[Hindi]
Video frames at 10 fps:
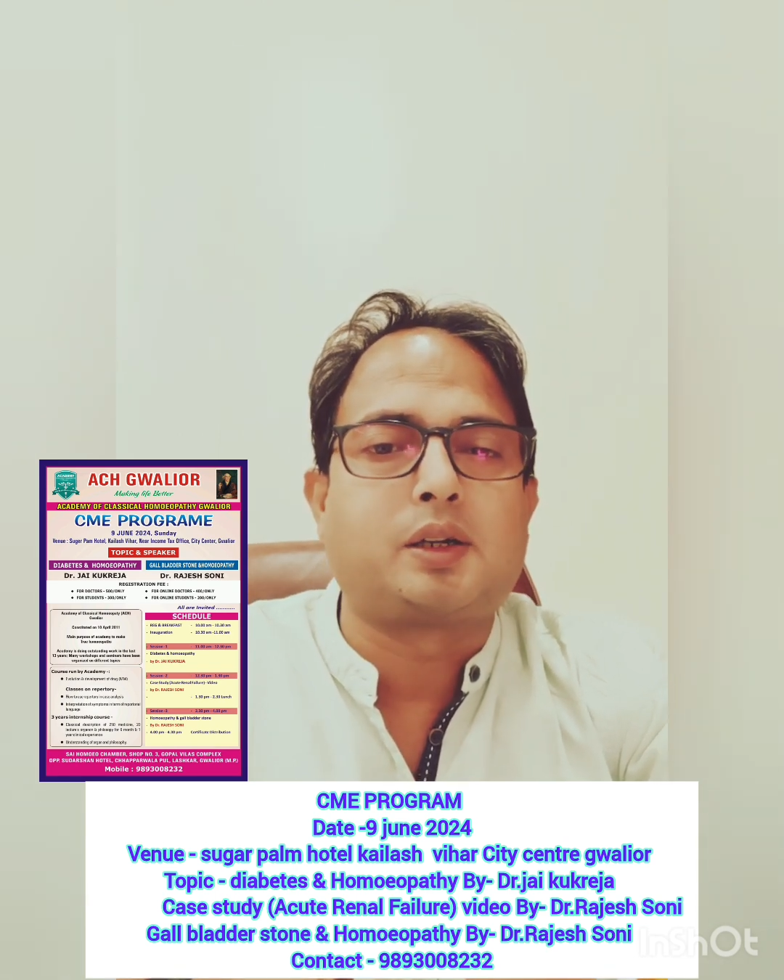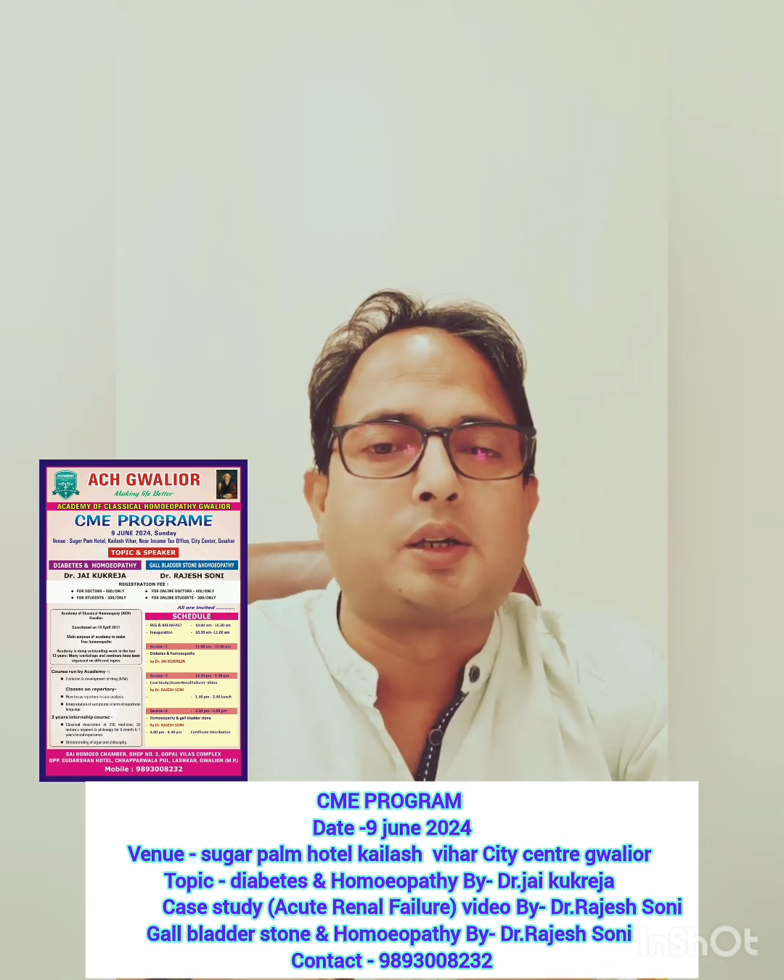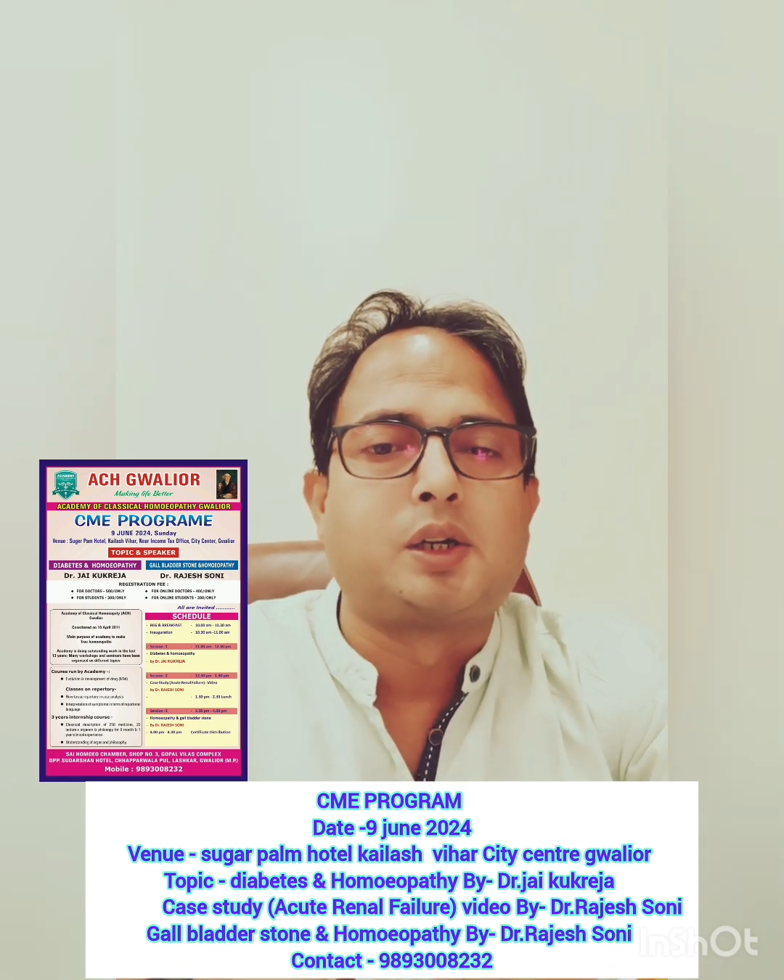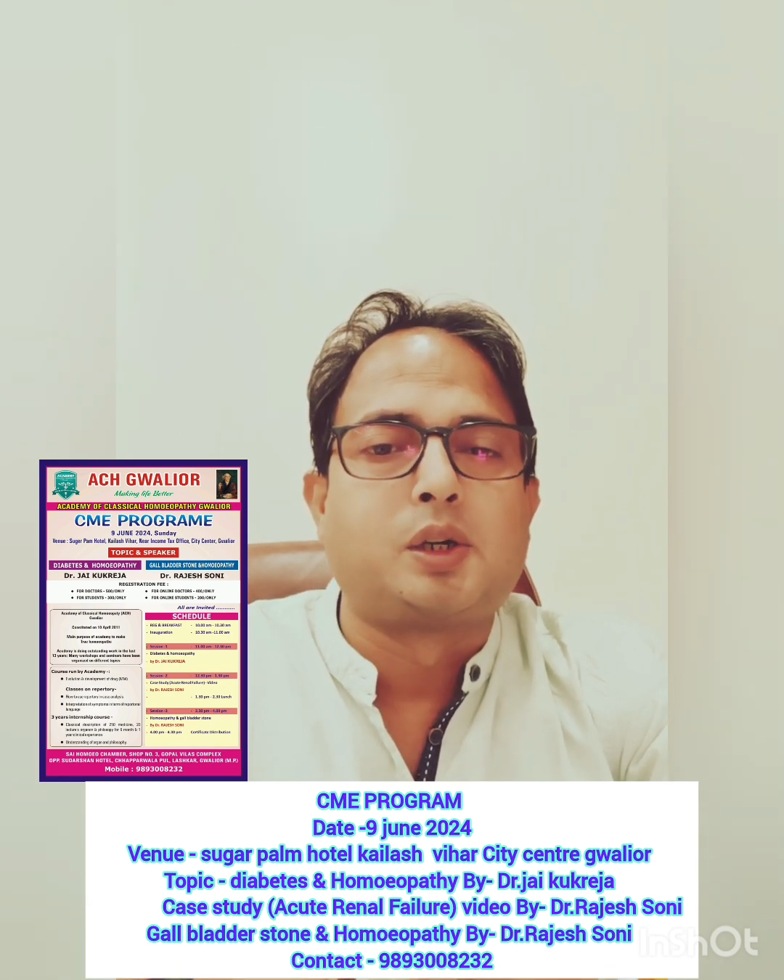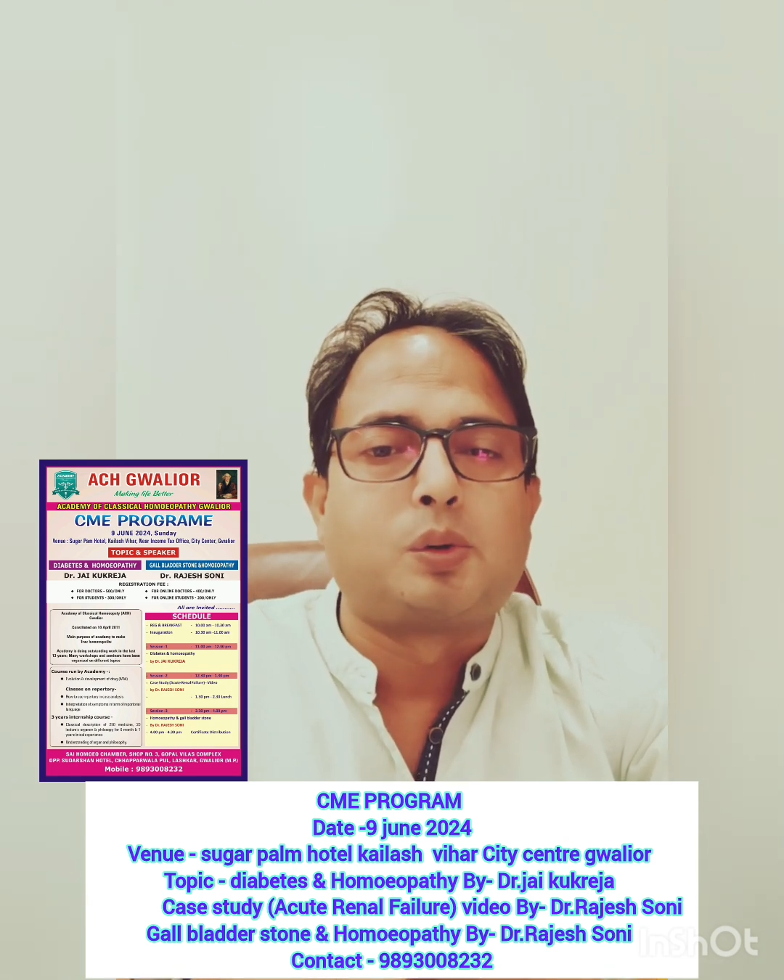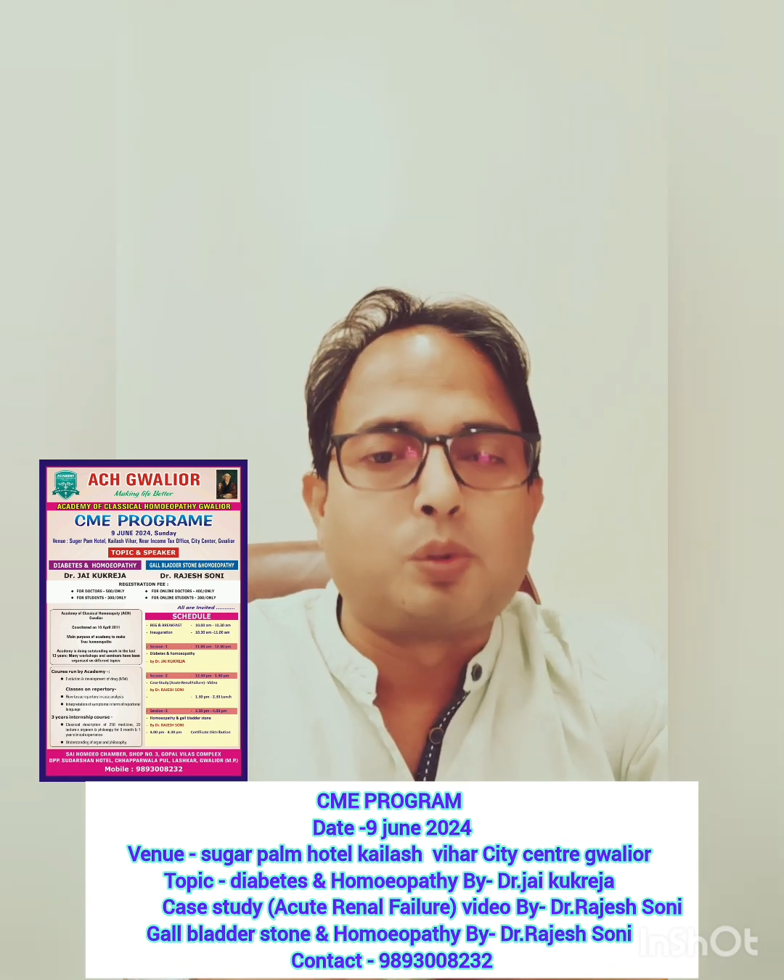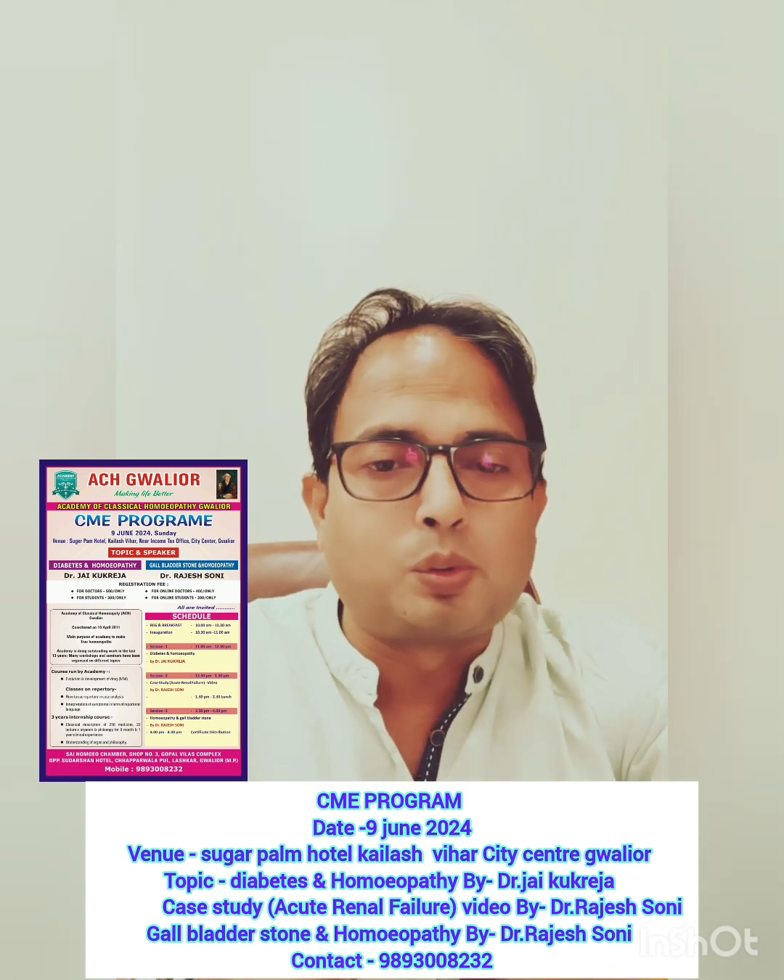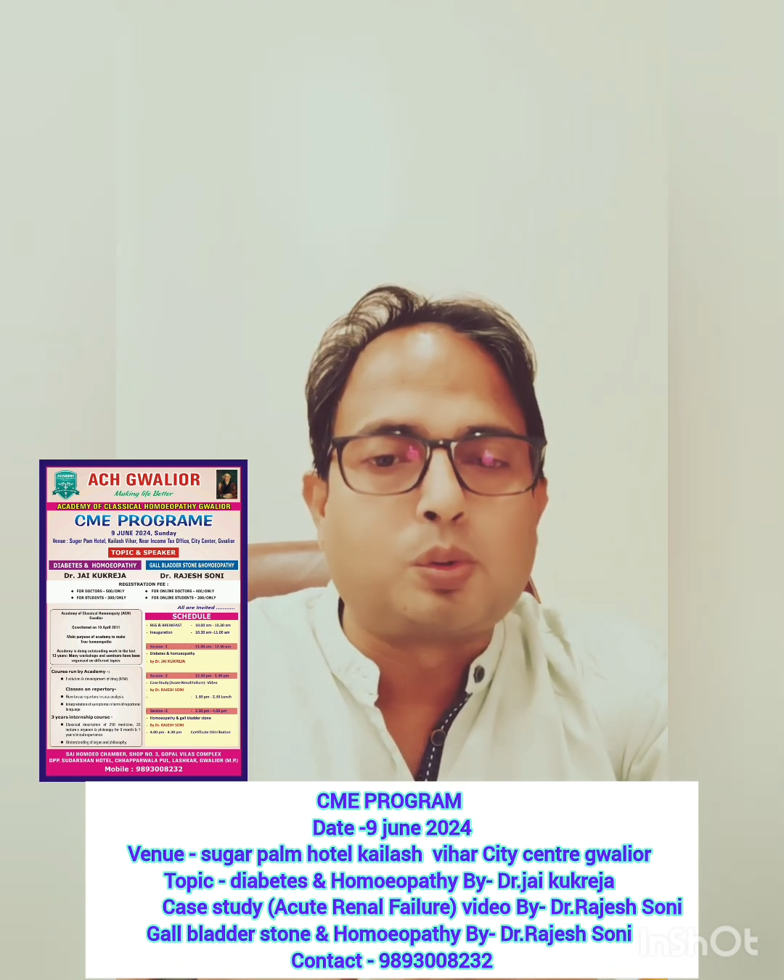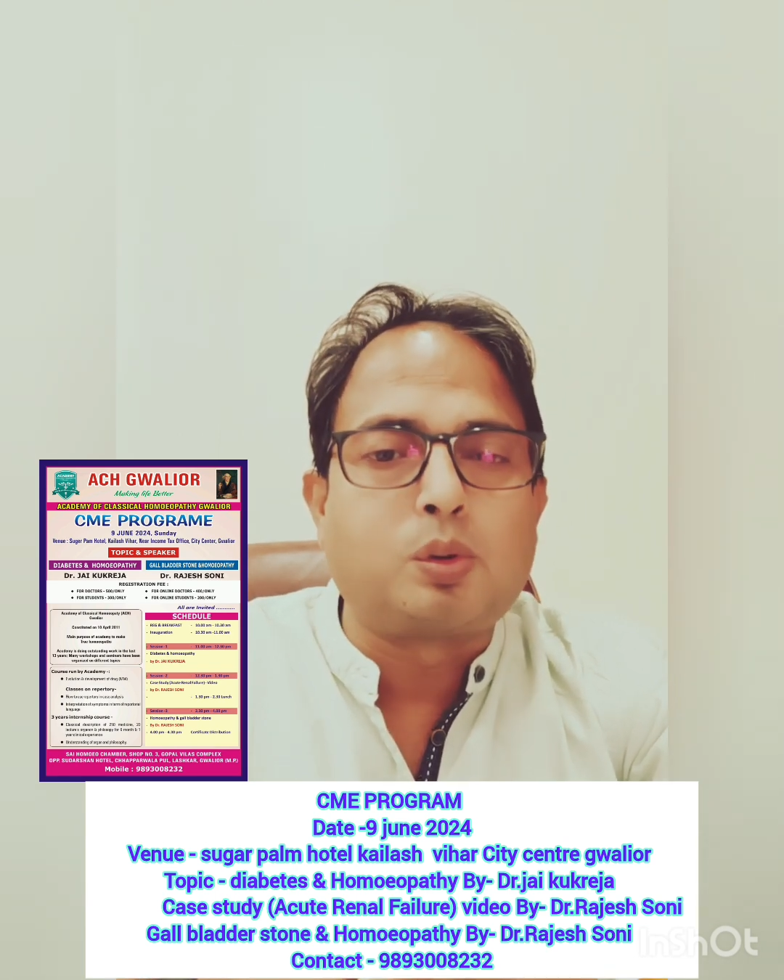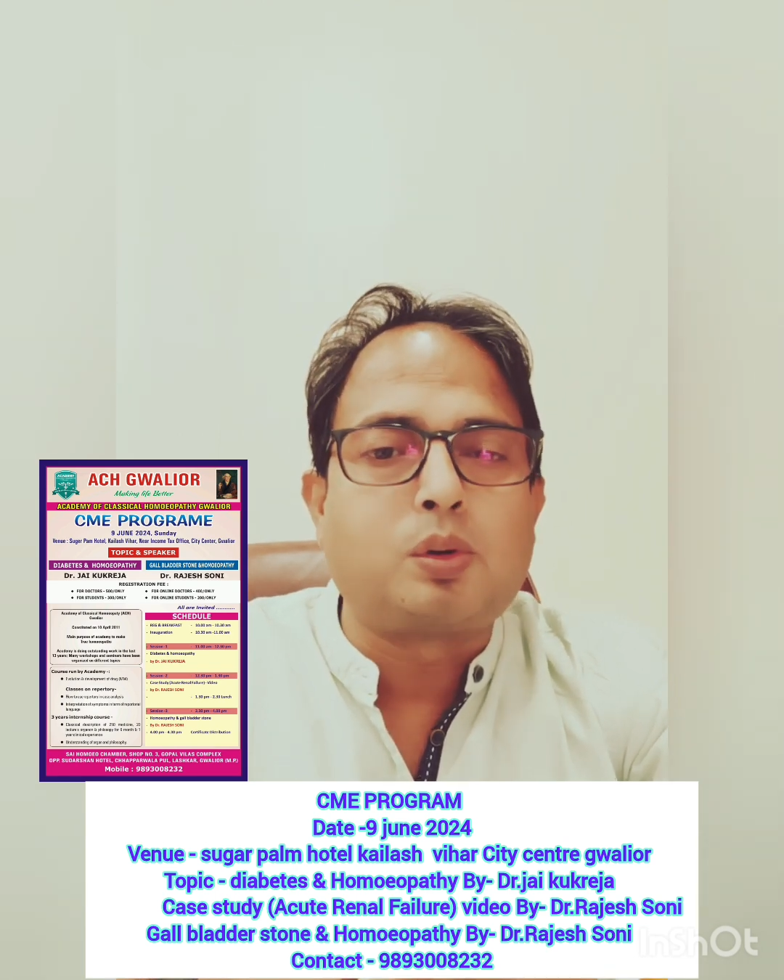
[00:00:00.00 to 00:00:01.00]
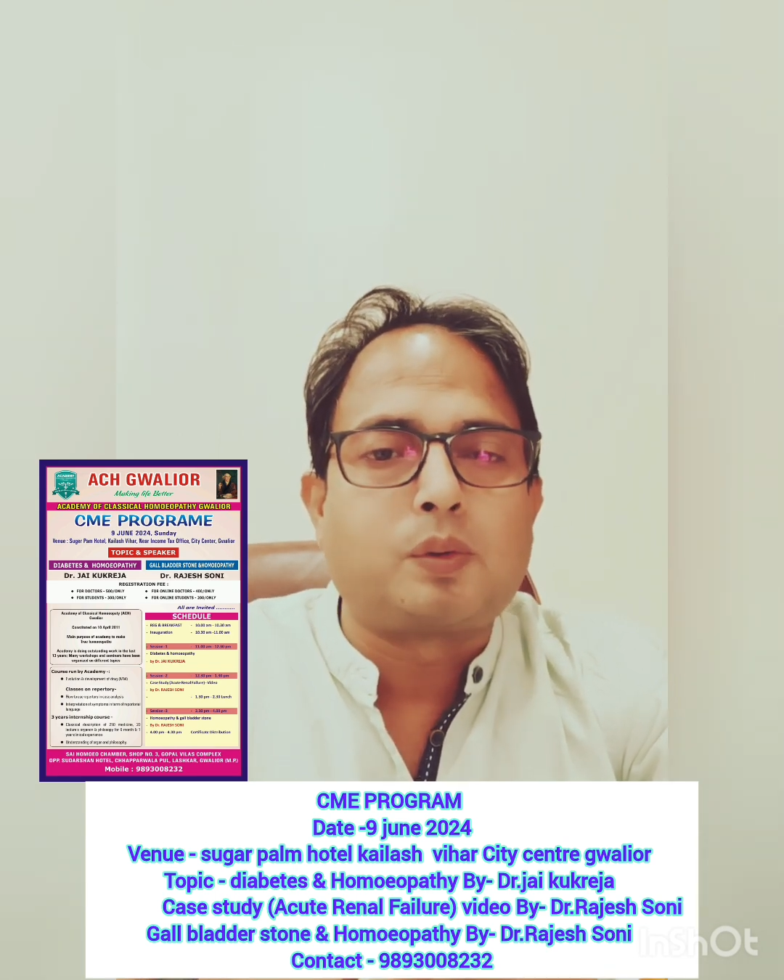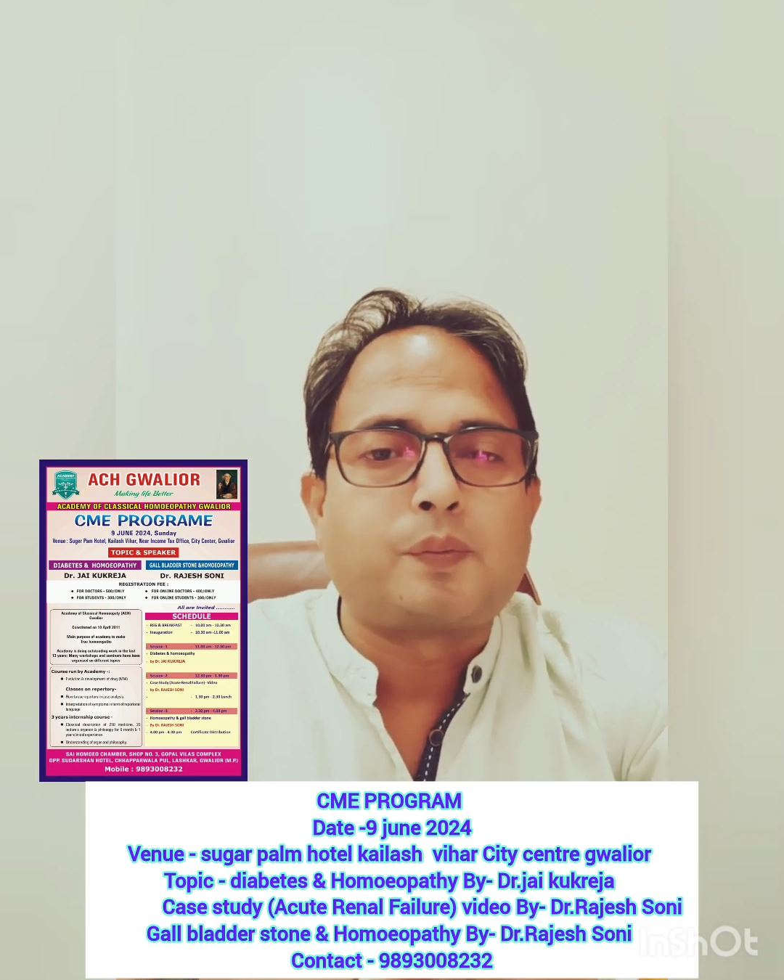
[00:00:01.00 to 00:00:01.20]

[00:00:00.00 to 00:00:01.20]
हैं उनको